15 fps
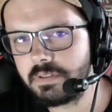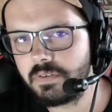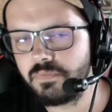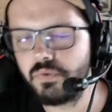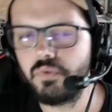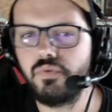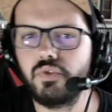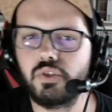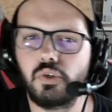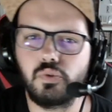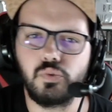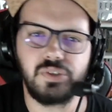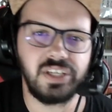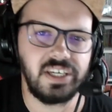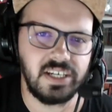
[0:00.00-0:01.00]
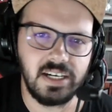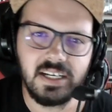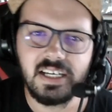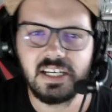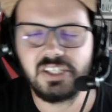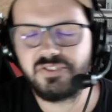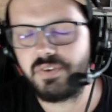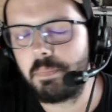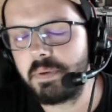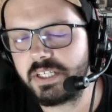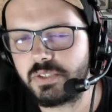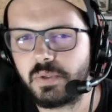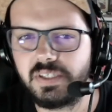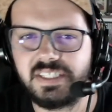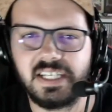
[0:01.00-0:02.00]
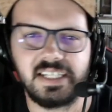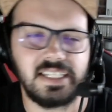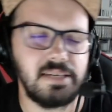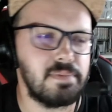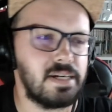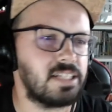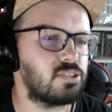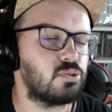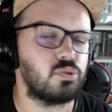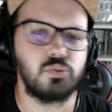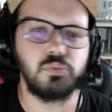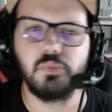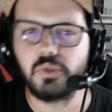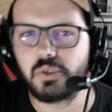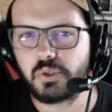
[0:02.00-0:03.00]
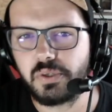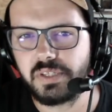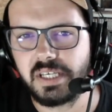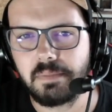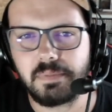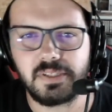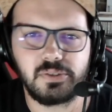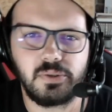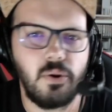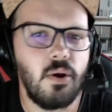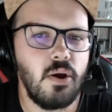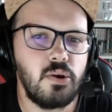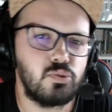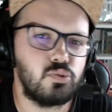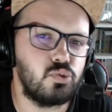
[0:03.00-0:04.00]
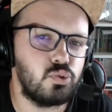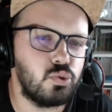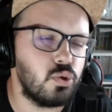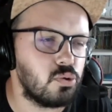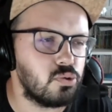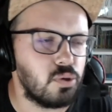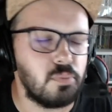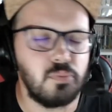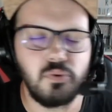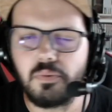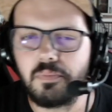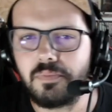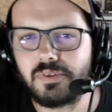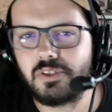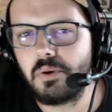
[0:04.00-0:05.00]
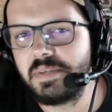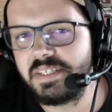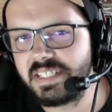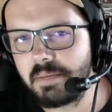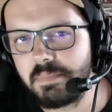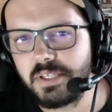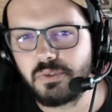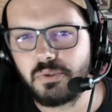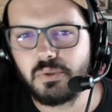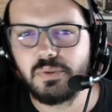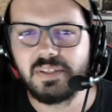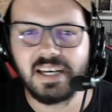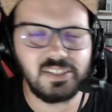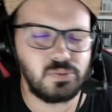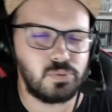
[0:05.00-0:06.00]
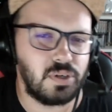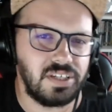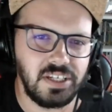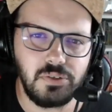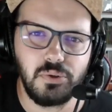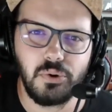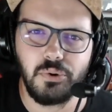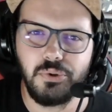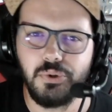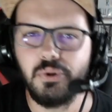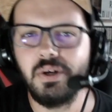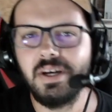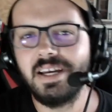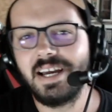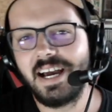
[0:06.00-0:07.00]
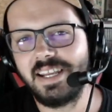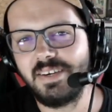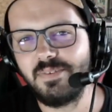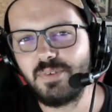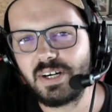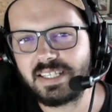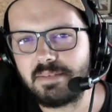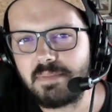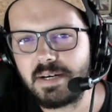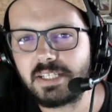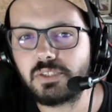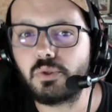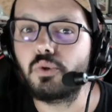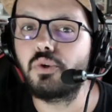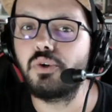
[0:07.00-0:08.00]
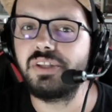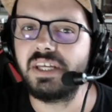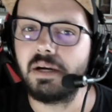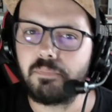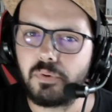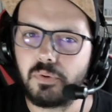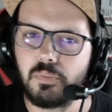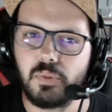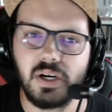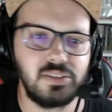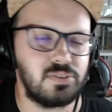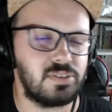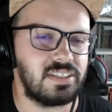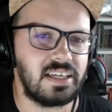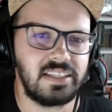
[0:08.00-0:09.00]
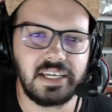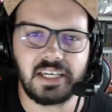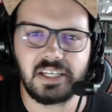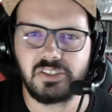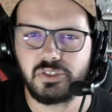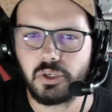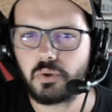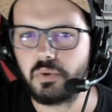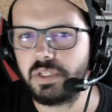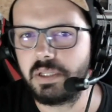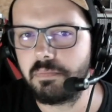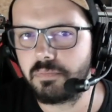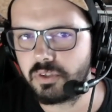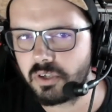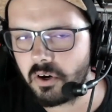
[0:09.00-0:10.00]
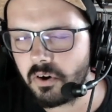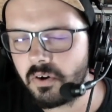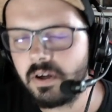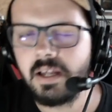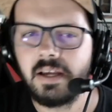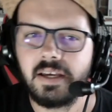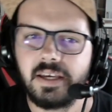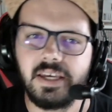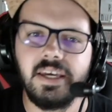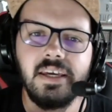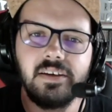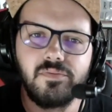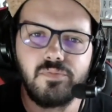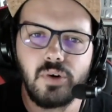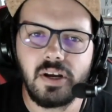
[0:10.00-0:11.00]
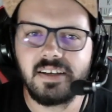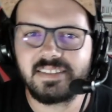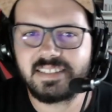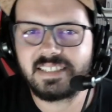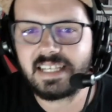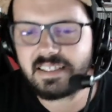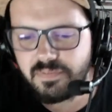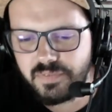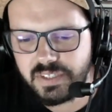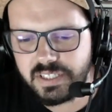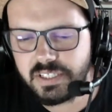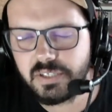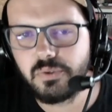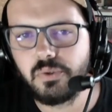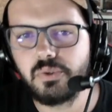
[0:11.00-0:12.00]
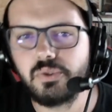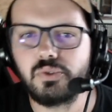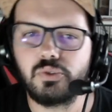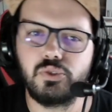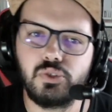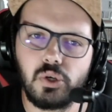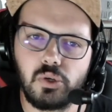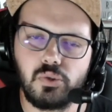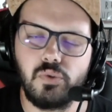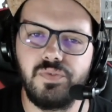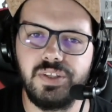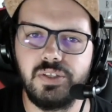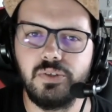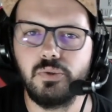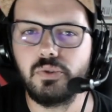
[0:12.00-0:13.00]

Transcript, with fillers: vous vous en doutez, je hein, je vais pas choisir des matchs que tout le monde connaît parce que toujours dans, mon, dans mes habitudes, hein, soyez curieux, allez voir des matchs qu'on connaît un peu moins de certains catcheurs qu'on aime tant. Et voilà, cette vidéo, ce genre de vidéo,